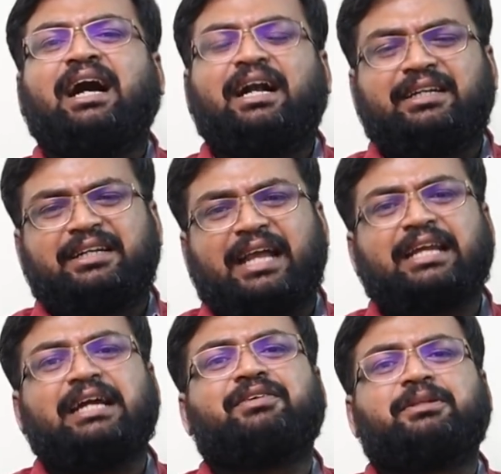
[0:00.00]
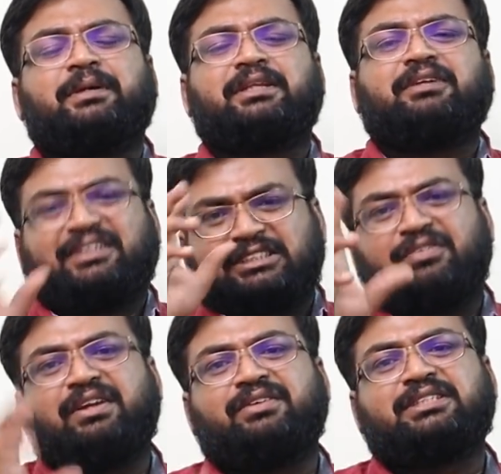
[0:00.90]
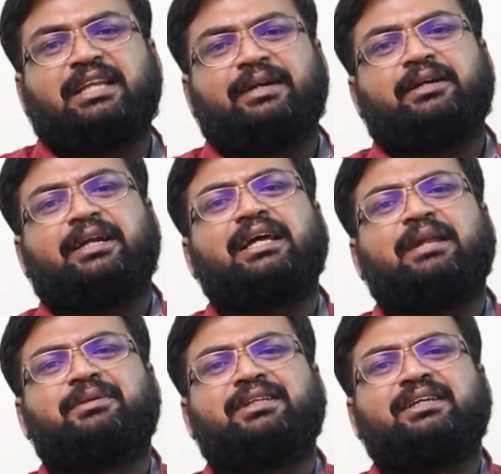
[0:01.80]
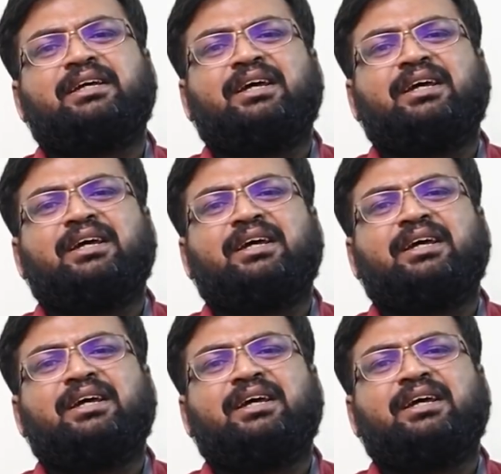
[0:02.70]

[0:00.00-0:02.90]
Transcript: அண்டு நிறையா வந்து பார்த்திங்கன்னா ஃபஸ்ட் ஆஃப்லேயே வந்து சில இடங்கள்லாம் வந்து